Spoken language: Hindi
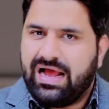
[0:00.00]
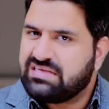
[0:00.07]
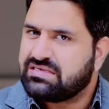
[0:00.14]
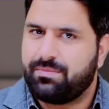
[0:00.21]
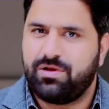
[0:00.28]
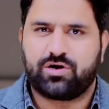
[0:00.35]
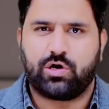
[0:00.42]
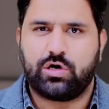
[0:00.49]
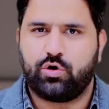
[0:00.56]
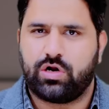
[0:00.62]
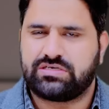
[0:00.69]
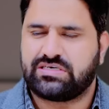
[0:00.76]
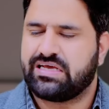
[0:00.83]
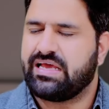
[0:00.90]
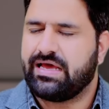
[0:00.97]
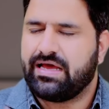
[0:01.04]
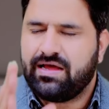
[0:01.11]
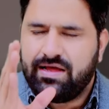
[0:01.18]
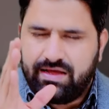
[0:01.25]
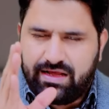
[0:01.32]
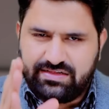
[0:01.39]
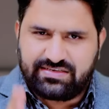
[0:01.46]
ऐसा बिल्कुल नहीं होना चाहिए
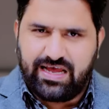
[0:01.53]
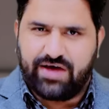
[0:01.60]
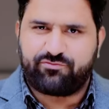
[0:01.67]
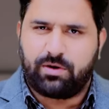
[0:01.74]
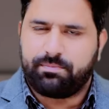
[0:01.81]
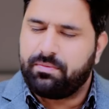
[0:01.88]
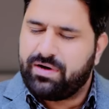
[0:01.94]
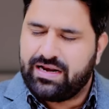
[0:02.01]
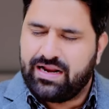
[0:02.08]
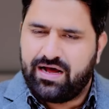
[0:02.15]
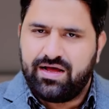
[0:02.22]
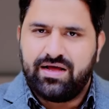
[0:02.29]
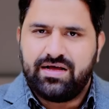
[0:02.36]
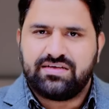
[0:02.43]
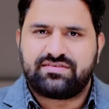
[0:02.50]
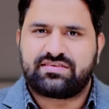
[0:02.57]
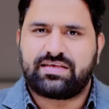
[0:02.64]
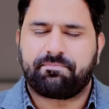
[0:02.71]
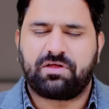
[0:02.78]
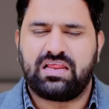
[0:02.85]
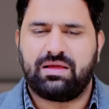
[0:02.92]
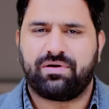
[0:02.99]
इंसाफ का पैमाना
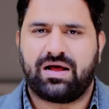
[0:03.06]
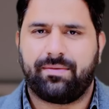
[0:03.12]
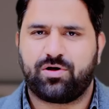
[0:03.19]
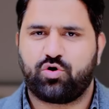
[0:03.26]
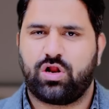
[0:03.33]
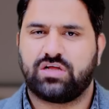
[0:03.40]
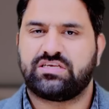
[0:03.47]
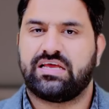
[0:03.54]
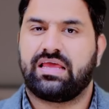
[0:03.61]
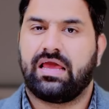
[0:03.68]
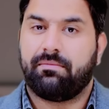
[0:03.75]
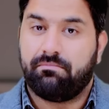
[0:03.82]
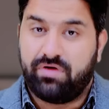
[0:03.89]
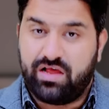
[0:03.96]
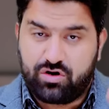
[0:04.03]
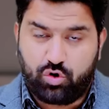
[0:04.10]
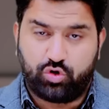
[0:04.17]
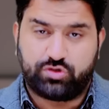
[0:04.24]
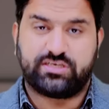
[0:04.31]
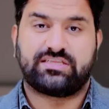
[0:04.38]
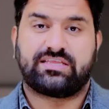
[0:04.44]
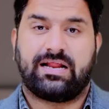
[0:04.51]
सबके लिए बराबर होना चाहिए बिल्कुल
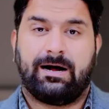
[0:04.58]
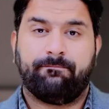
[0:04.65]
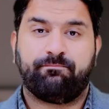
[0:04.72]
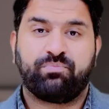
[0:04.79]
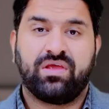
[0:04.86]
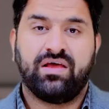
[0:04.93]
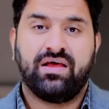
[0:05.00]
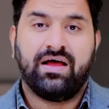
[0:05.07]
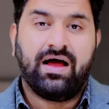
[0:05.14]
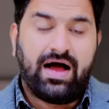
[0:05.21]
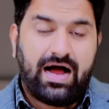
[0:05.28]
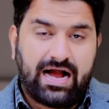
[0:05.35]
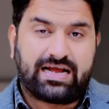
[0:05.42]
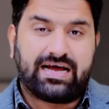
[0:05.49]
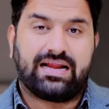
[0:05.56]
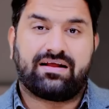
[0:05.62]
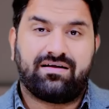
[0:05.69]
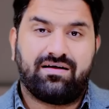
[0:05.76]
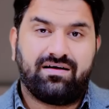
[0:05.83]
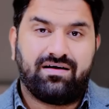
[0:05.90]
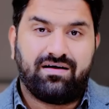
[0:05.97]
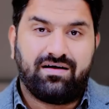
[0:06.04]
उसी तरह अगर
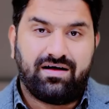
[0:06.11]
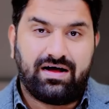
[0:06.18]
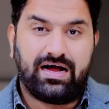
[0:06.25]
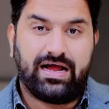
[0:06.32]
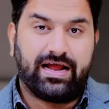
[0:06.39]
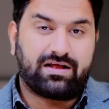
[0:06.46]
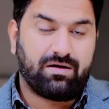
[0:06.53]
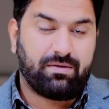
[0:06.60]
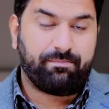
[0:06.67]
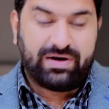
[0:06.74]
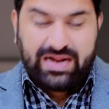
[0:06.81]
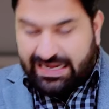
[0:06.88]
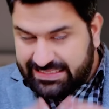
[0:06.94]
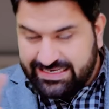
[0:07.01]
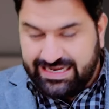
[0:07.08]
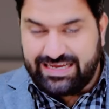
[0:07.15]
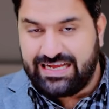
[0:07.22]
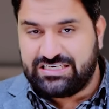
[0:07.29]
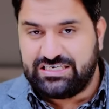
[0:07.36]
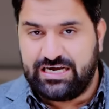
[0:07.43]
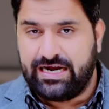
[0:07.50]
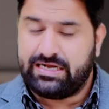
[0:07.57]
आ, बना दी गई
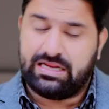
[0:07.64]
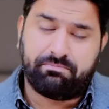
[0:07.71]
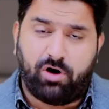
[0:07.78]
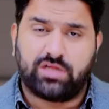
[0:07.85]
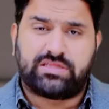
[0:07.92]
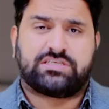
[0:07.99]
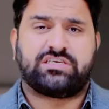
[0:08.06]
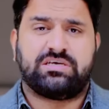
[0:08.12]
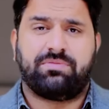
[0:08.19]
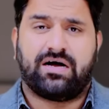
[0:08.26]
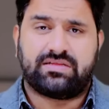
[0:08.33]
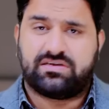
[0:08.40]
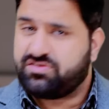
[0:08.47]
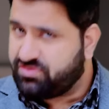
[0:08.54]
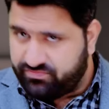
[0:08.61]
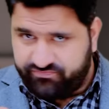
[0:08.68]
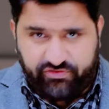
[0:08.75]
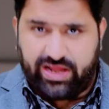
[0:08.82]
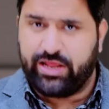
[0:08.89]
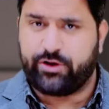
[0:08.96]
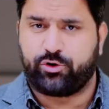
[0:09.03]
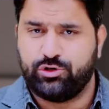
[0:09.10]
है जेआईटी बहुत अच्छी बात
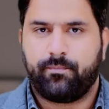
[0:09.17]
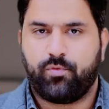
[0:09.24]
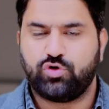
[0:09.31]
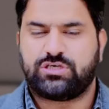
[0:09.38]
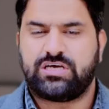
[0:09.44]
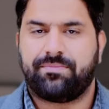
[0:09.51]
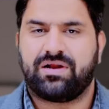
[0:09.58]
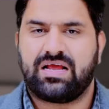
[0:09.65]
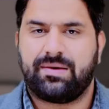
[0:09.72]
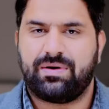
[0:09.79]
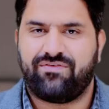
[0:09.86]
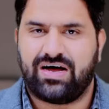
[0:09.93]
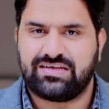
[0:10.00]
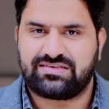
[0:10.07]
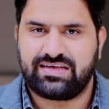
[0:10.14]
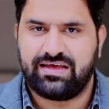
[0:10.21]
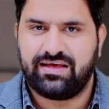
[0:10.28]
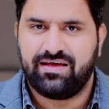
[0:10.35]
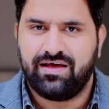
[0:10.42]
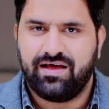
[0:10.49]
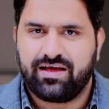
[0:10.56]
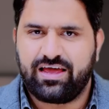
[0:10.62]
वेरी गुड पूछे मरियम नवाज से
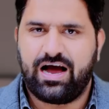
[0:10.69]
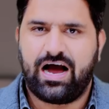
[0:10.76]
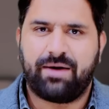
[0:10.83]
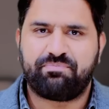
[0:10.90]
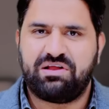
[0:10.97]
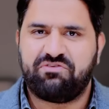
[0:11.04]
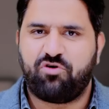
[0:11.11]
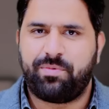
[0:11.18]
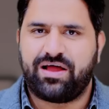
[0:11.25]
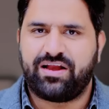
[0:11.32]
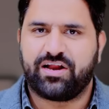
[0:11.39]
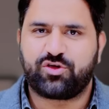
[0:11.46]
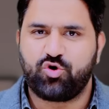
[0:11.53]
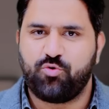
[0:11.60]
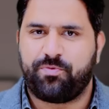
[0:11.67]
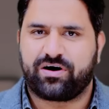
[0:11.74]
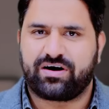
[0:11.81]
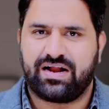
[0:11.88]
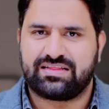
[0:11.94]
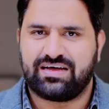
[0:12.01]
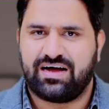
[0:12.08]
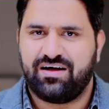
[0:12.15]
कि आपने वो बैनर क्यों
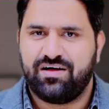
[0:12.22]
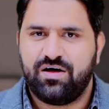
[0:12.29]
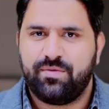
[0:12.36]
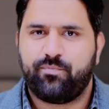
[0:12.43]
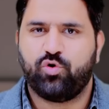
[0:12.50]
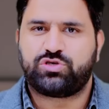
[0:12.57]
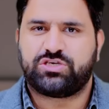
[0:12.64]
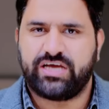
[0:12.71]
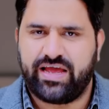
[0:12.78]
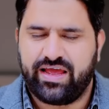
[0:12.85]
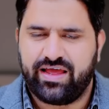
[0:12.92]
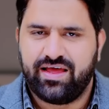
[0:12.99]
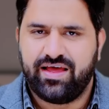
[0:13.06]
पकड़ा था पूछे